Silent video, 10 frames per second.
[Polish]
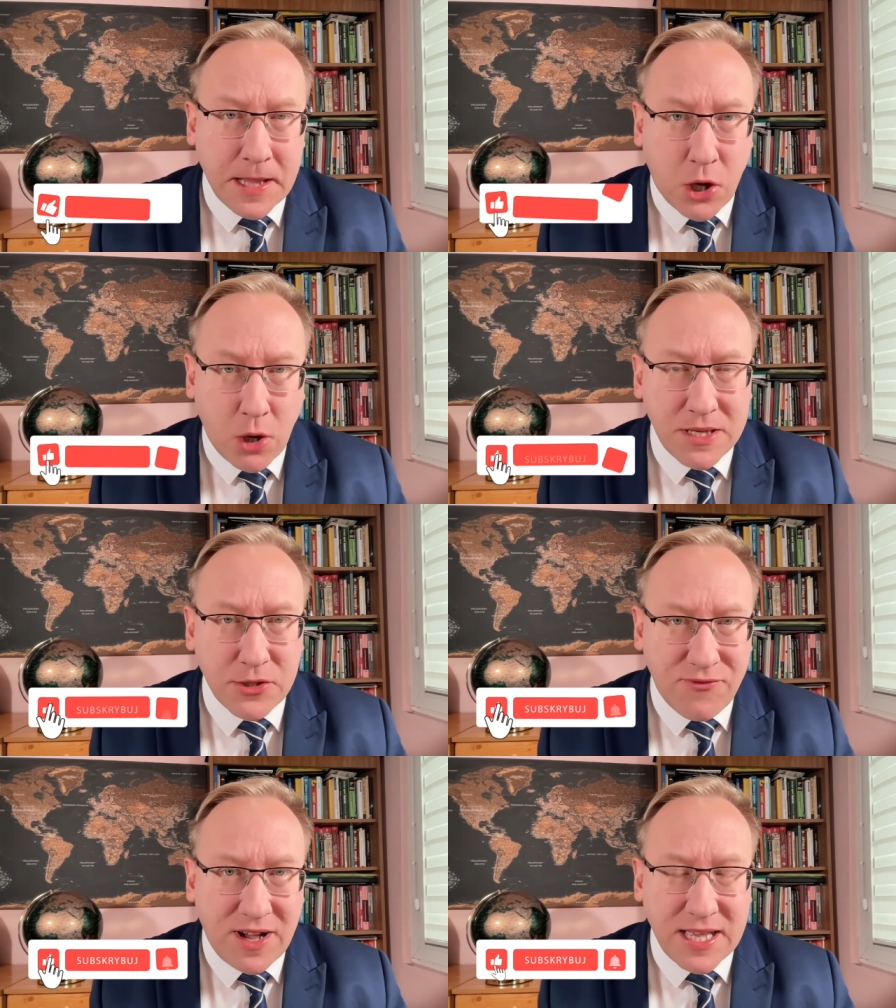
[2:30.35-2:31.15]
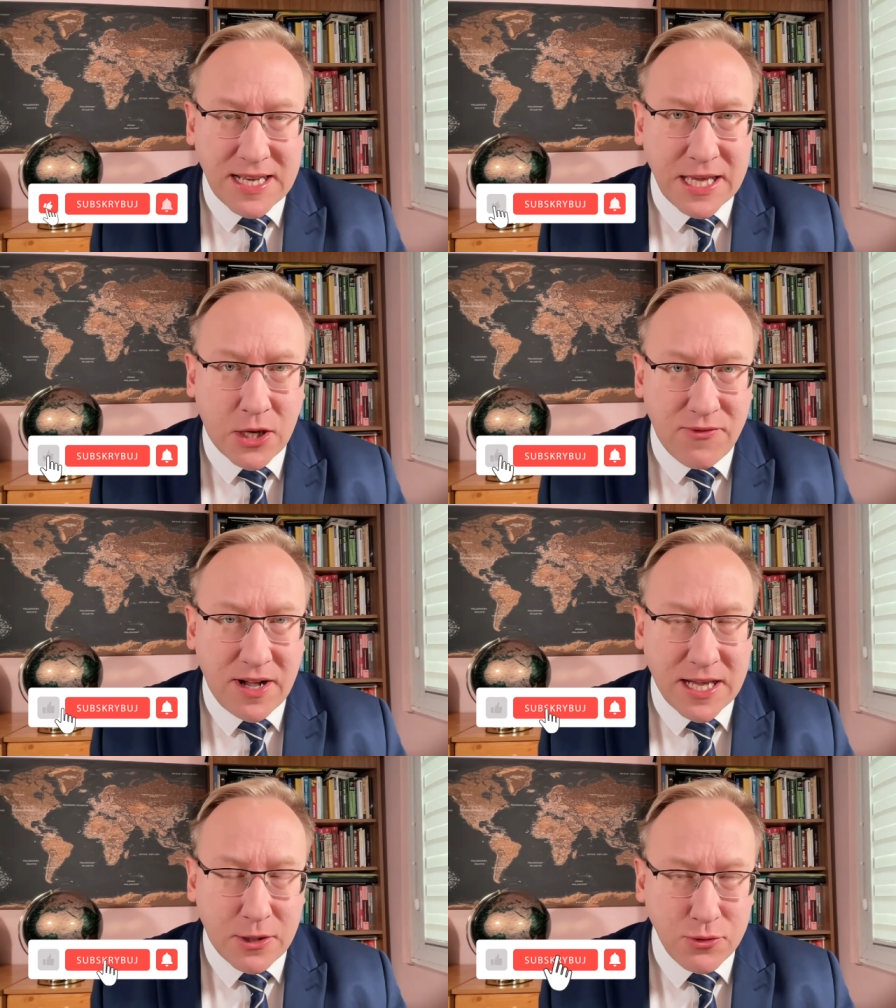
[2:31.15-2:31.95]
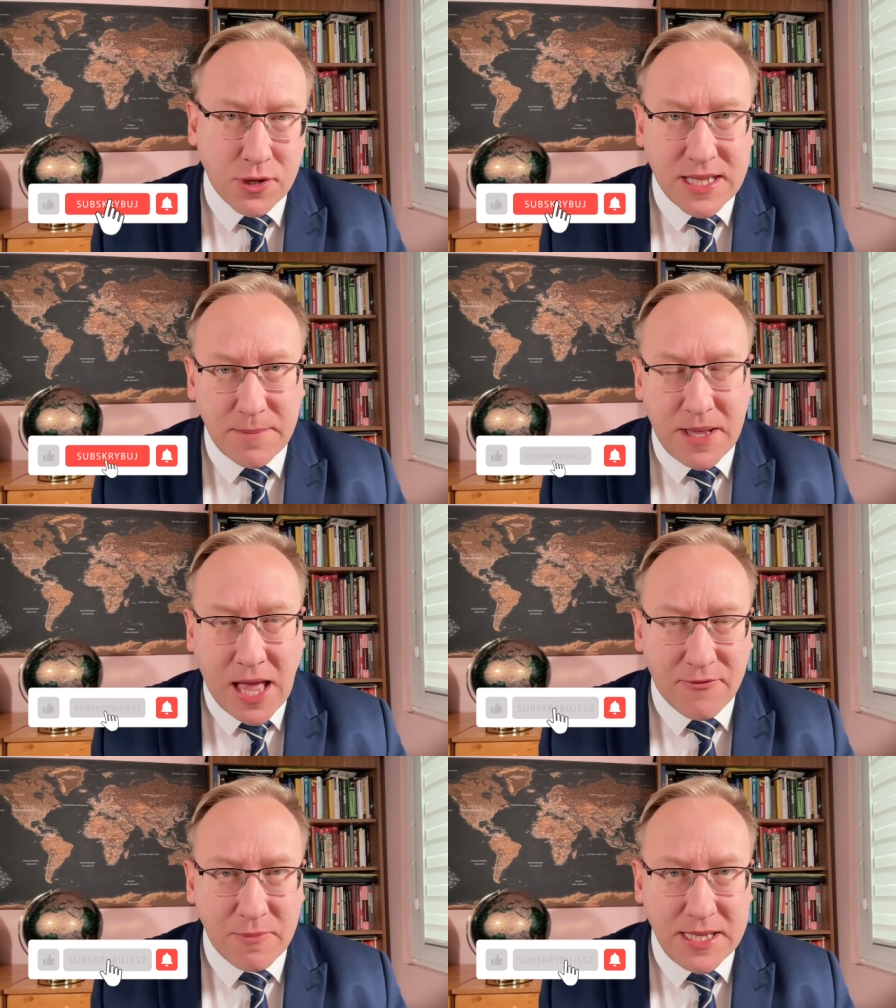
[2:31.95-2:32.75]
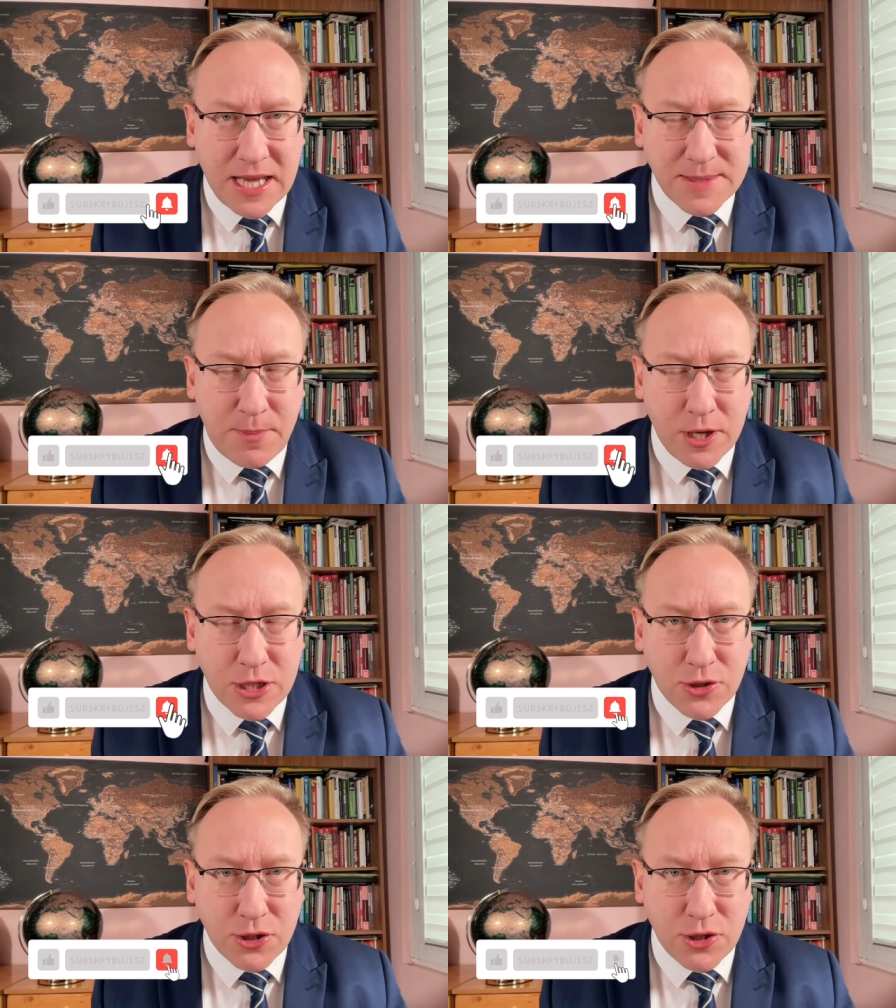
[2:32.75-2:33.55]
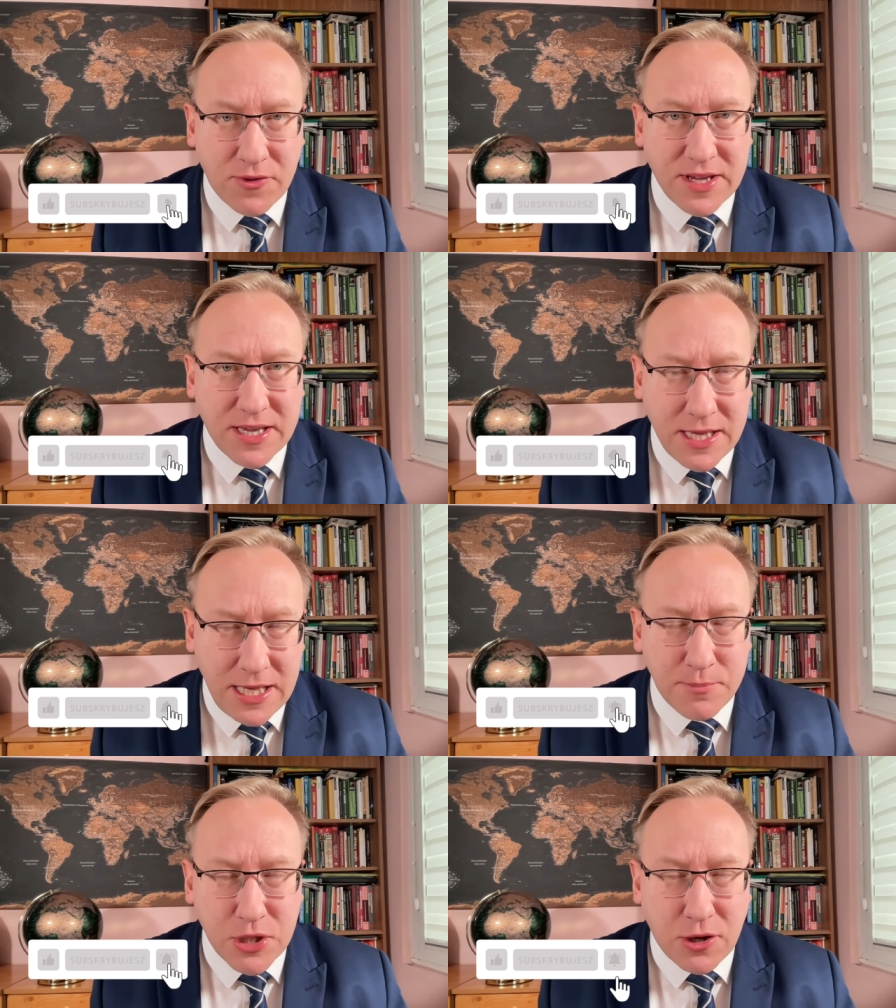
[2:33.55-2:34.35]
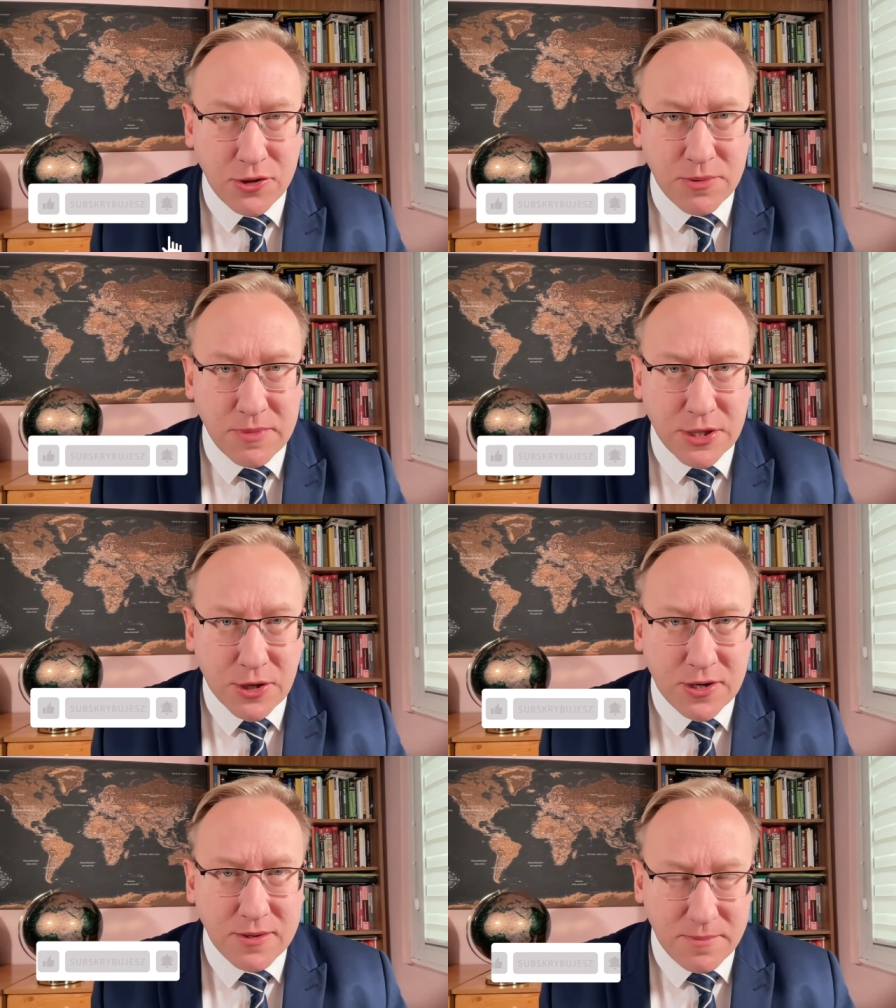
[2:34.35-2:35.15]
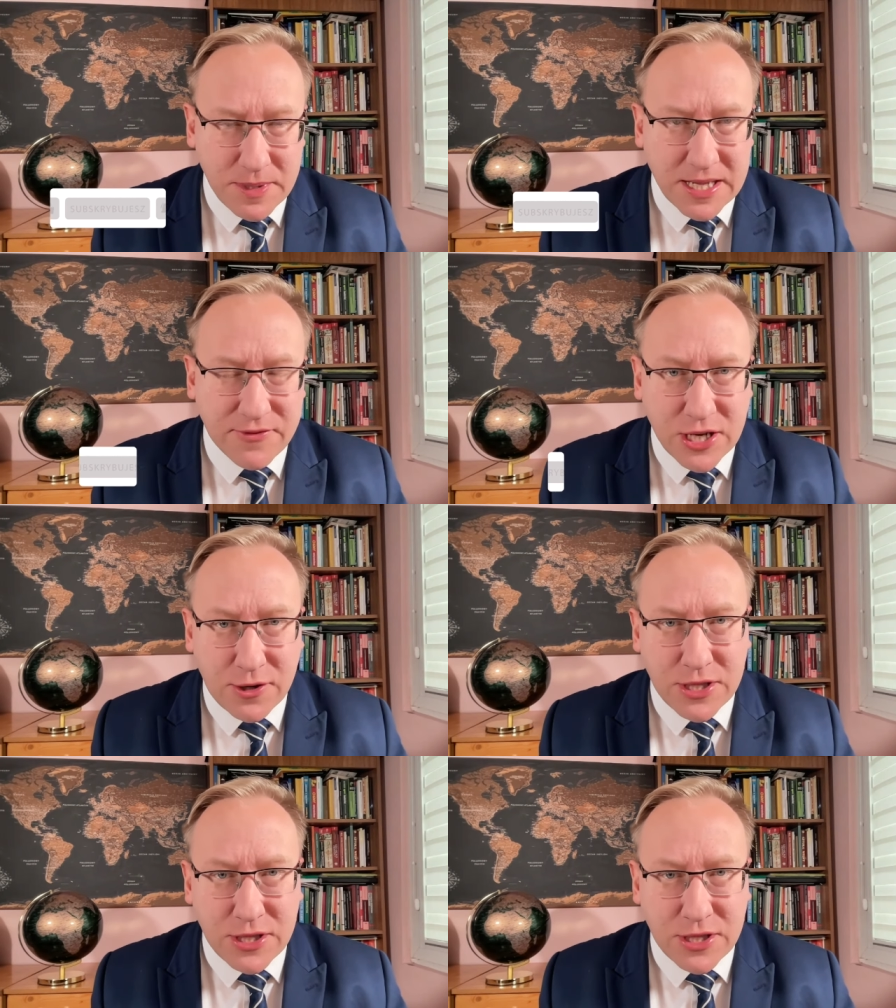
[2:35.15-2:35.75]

komentowania, lajkowania, udostępniania w mediach społecznościowych i przechodzimy do pierwszego